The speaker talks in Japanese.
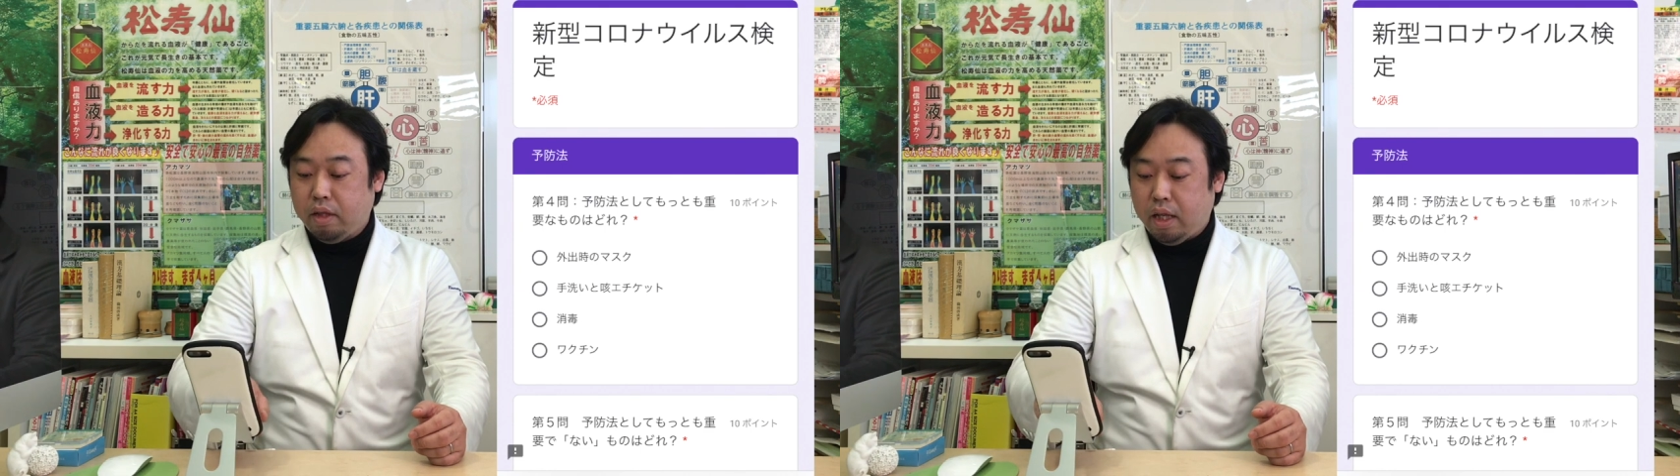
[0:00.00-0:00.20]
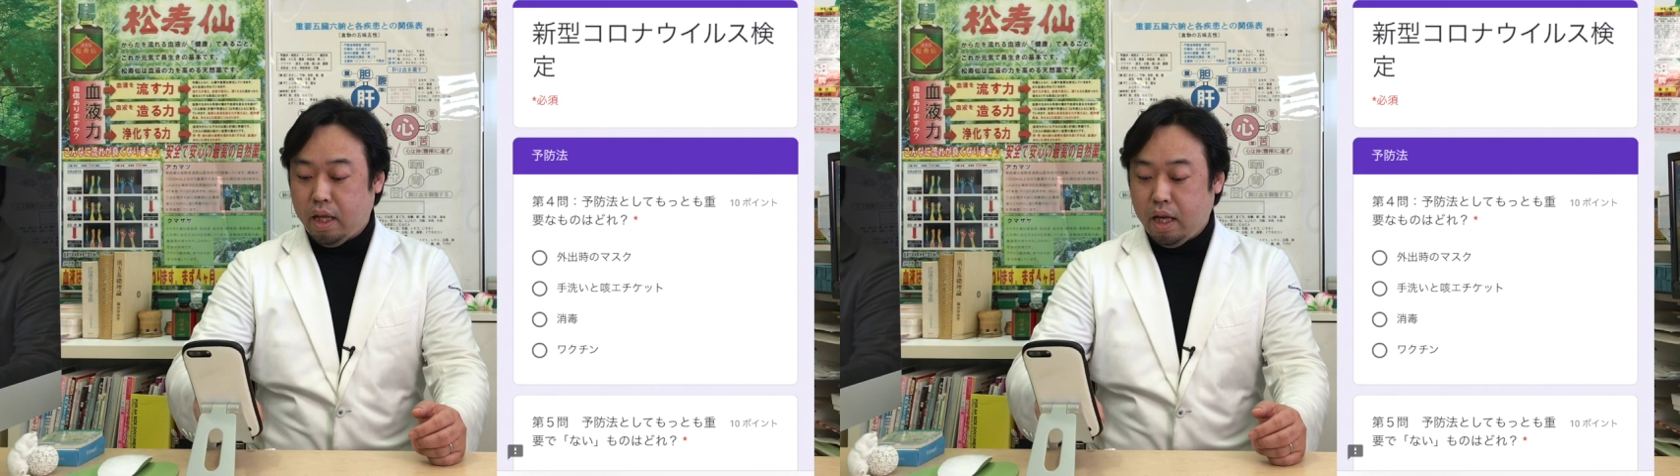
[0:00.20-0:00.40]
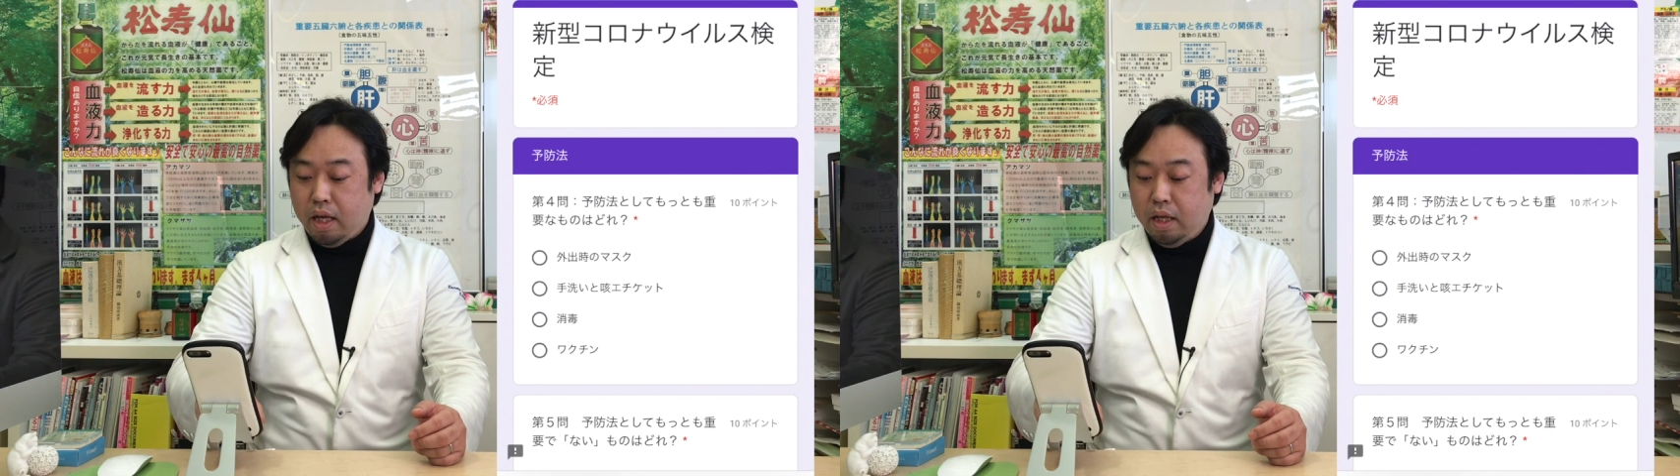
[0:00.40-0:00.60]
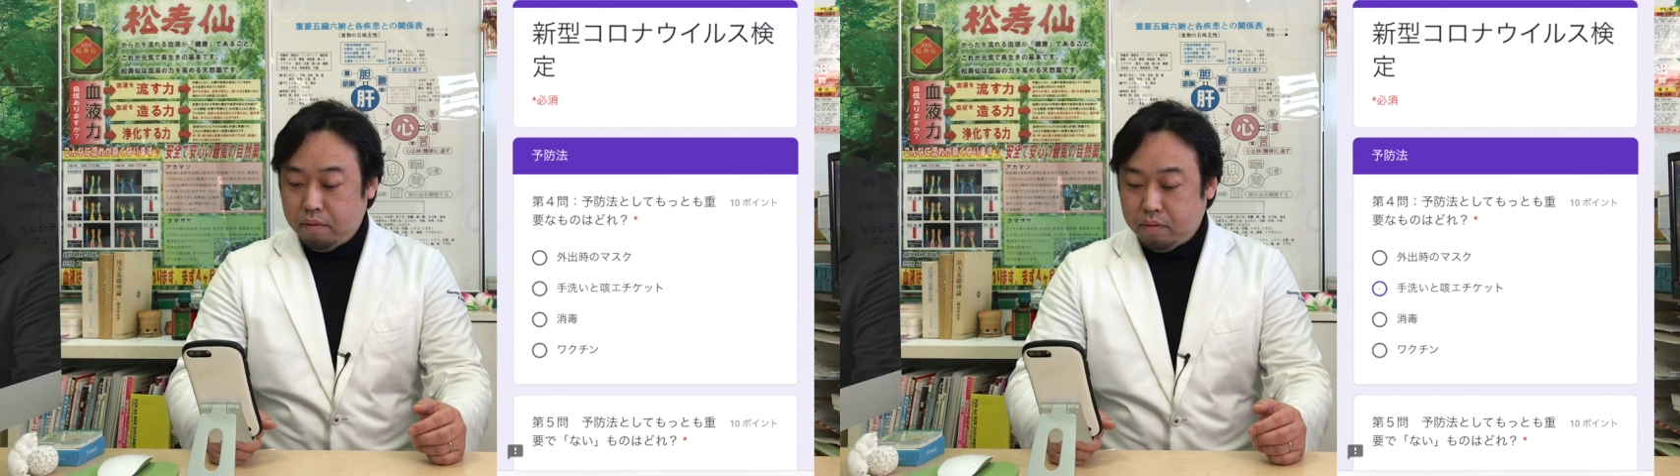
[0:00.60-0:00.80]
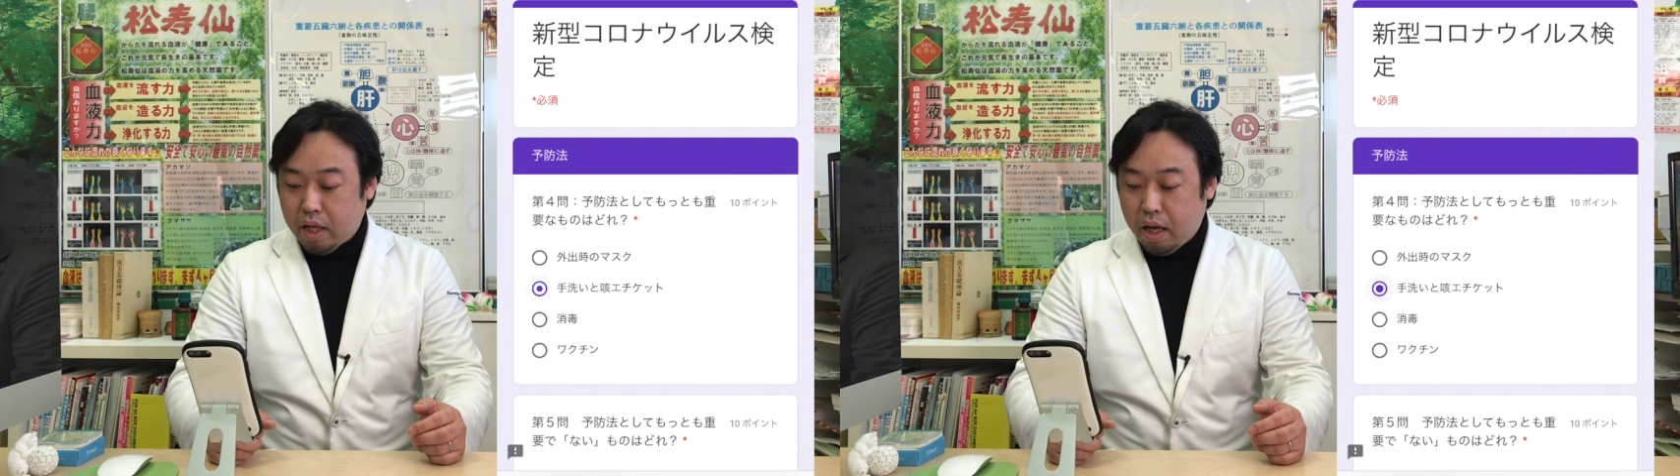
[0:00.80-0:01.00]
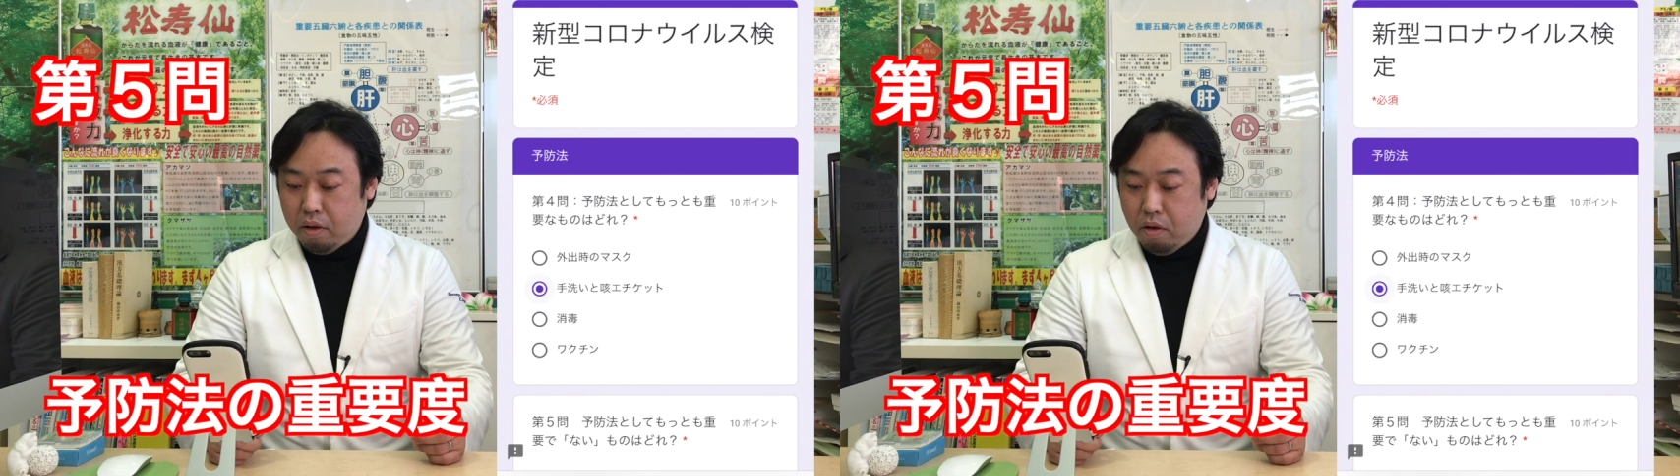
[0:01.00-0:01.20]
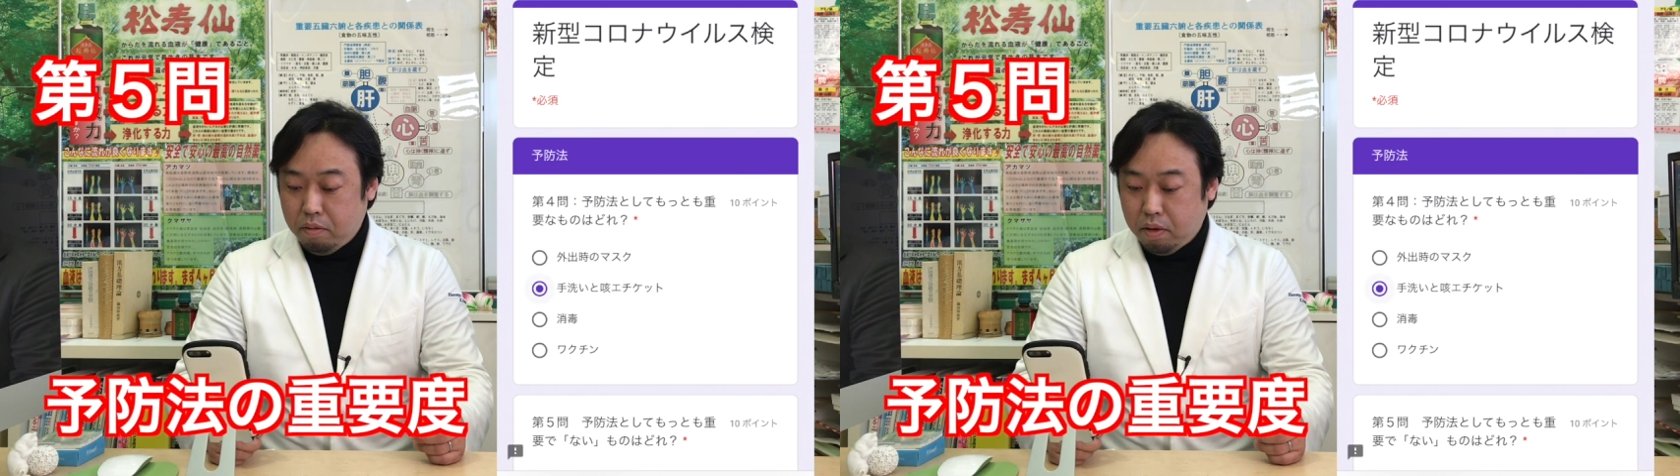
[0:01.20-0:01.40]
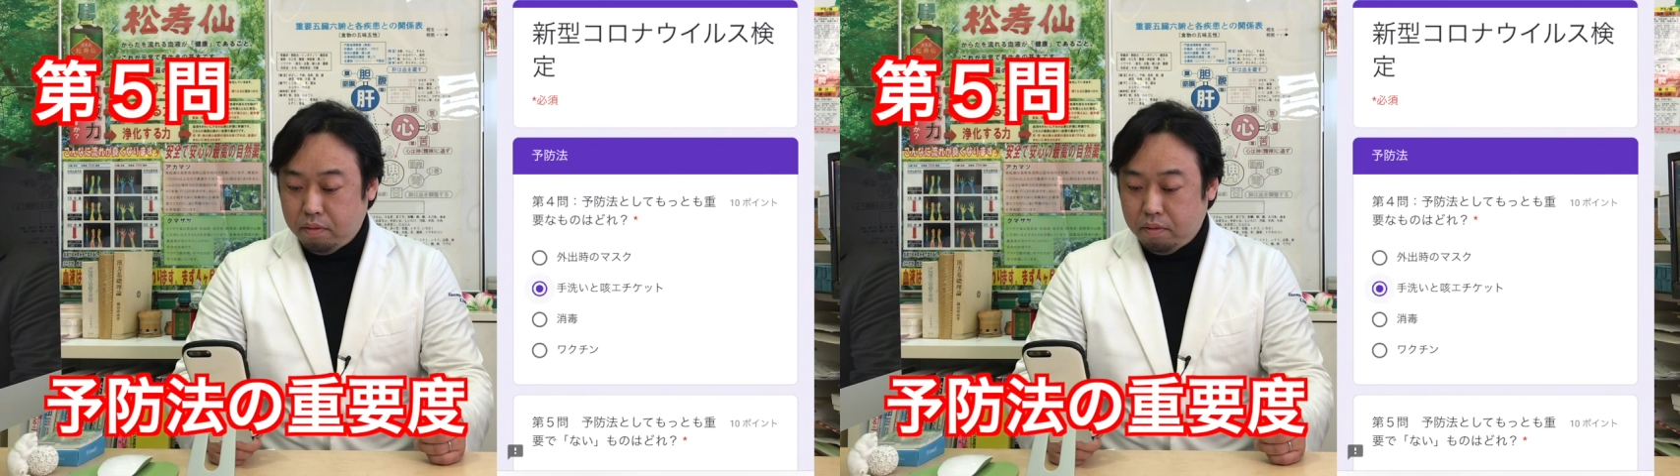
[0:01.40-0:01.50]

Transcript: でね第5問